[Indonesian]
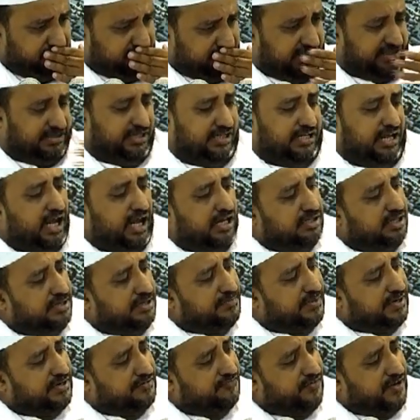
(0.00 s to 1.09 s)
ketika
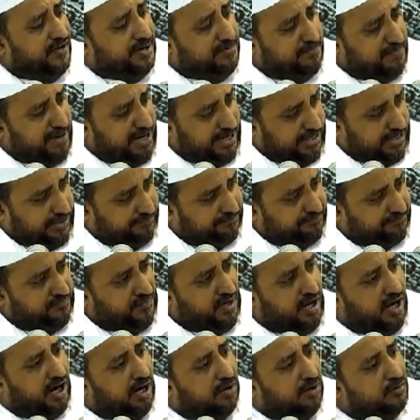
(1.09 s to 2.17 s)
Allah berfirman
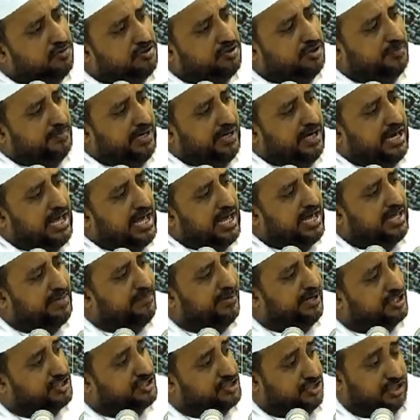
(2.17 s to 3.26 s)
A'udzu billahi
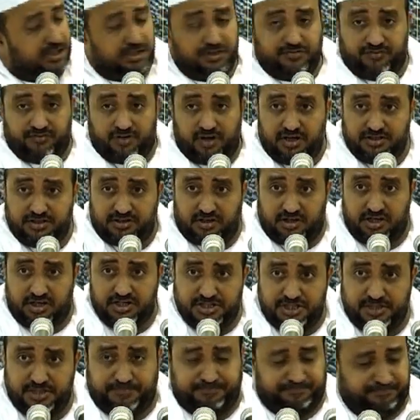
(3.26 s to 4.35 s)
minasyaitonir
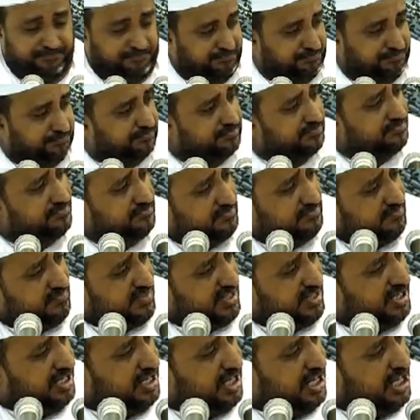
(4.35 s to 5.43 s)
rajim
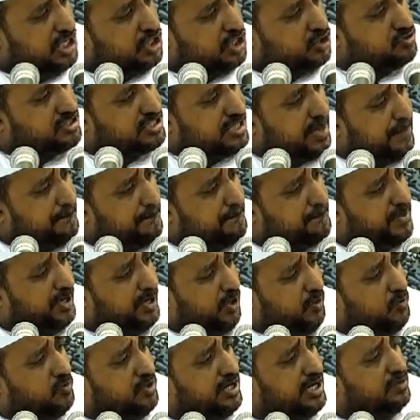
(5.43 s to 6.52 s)

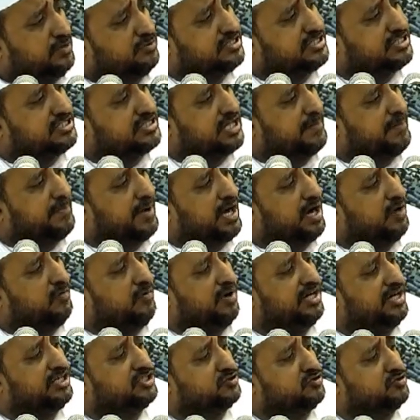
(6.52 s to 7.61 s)
Tusabbihu lahu
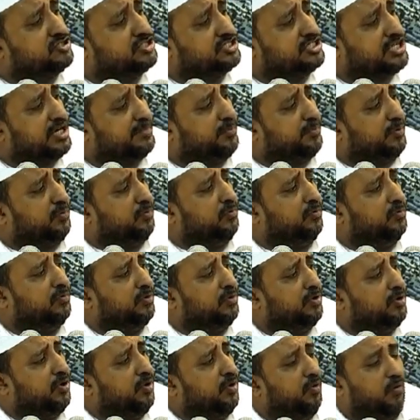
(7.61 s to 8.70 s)
samawati sab'u
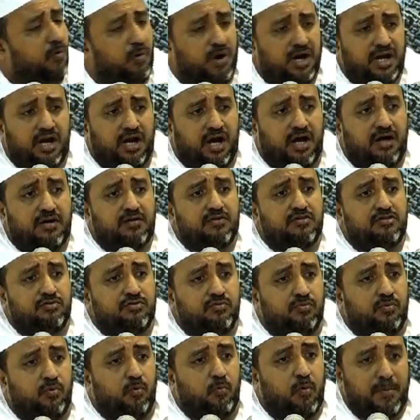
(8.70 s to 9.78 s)
wal
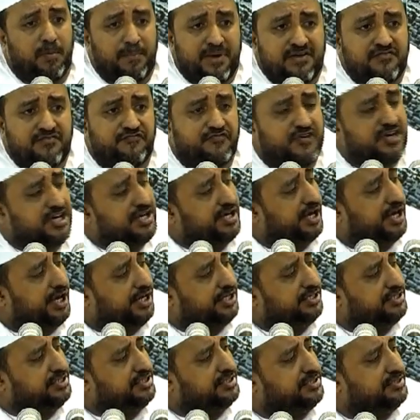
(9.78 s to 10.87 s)
ardu wa man
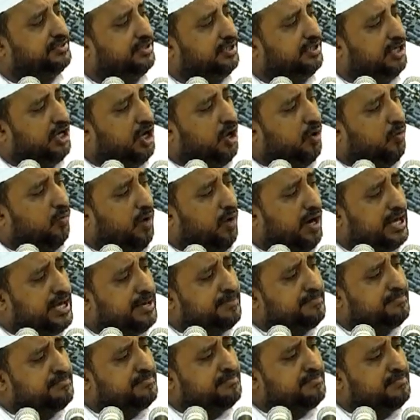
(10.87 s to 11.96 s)
fihin wa
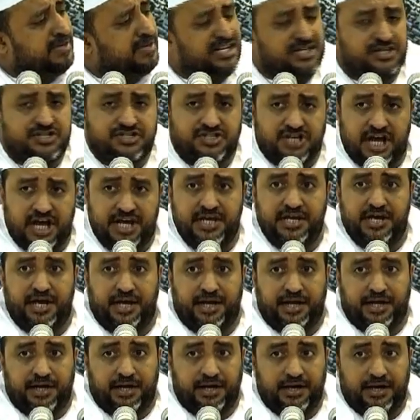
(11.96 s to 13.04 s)
im min syai'in